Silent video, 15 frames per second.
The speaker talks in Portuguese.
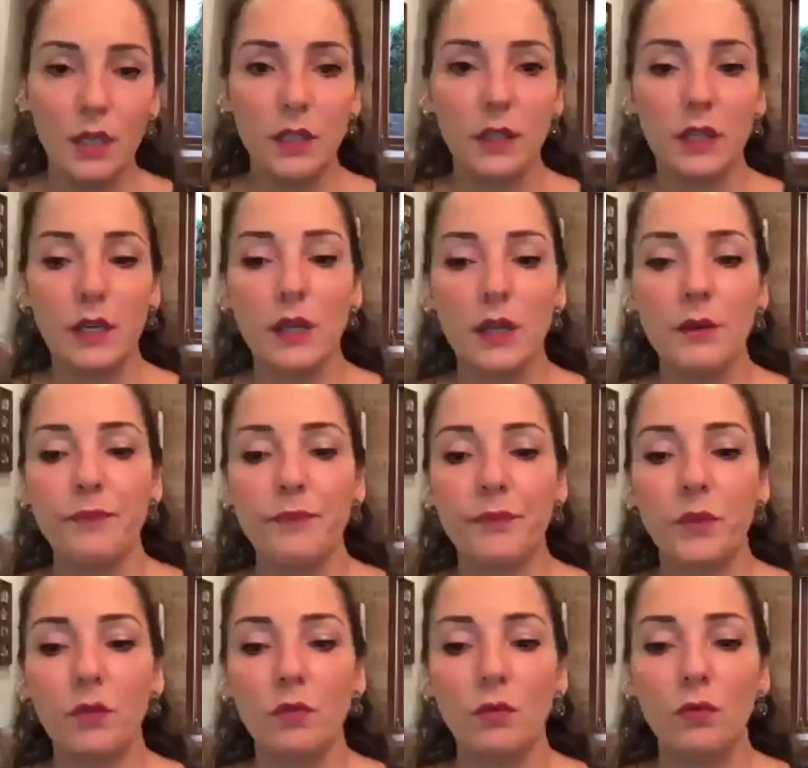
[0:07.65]
Né?
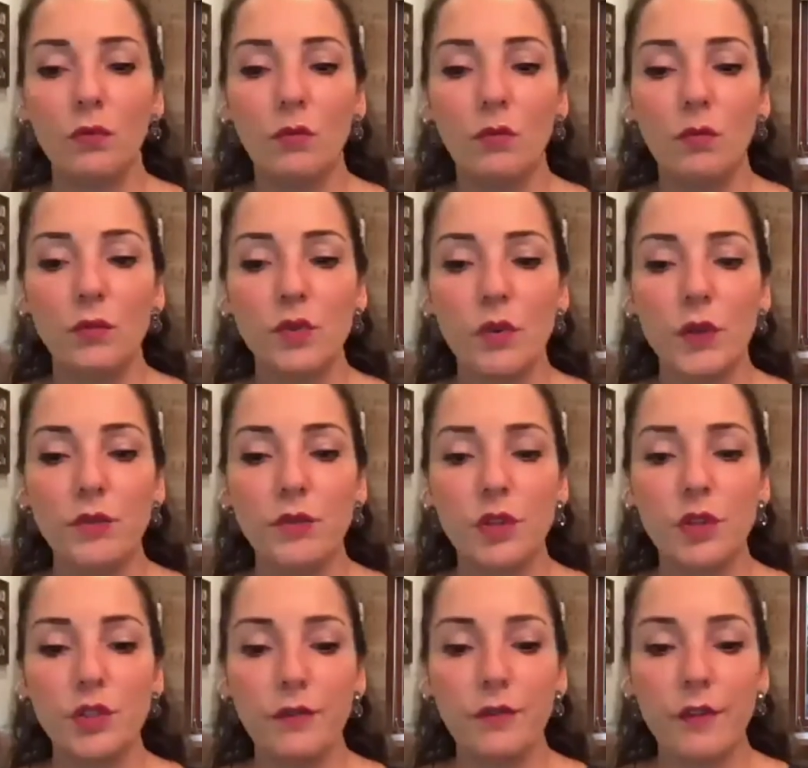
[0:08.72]
O sorriso
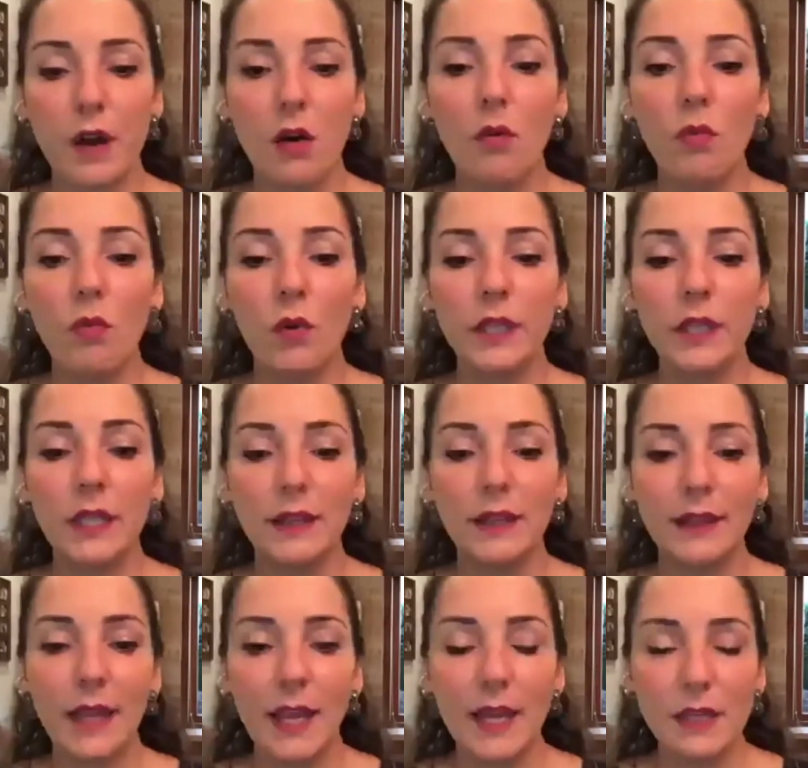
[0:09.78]
gengival, quando ele
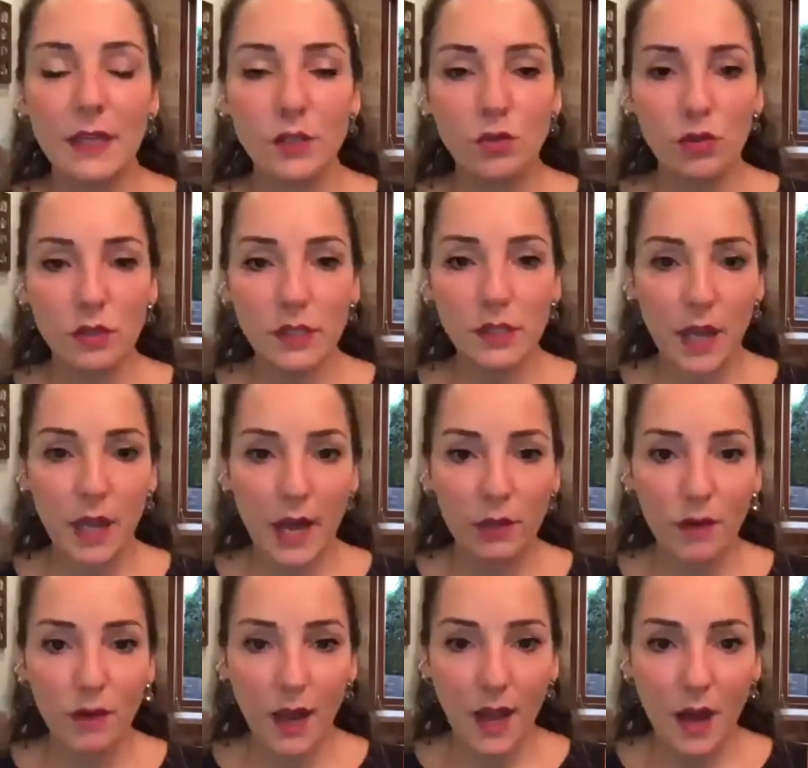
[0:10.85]
tem
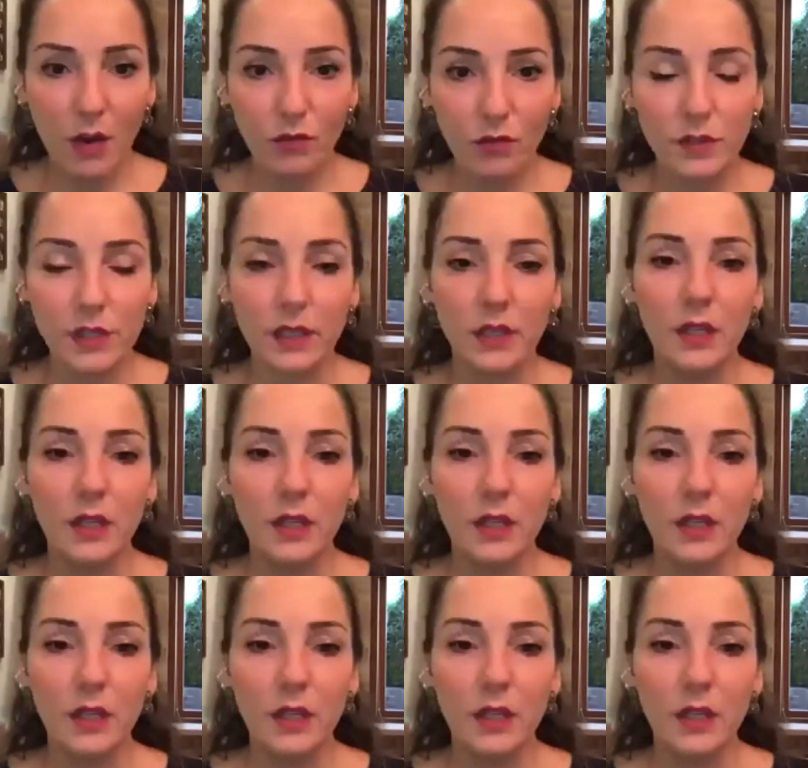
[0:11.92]
associado a causa